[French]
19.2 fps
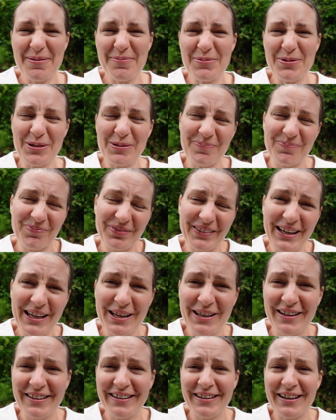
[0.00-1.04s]
Bon,
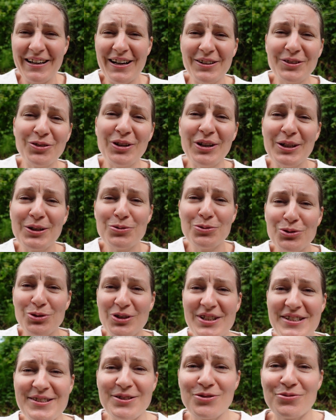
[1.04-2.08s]
entre les gouttes,
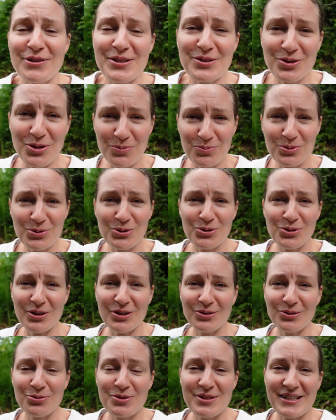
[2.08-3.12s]
on essaie de faire ce qu'on peut
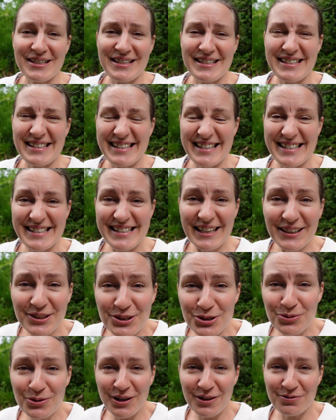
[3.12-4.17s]
durant tous ces, ces cinq
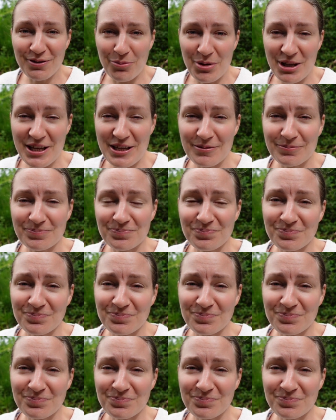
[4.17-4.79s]
jours en famille.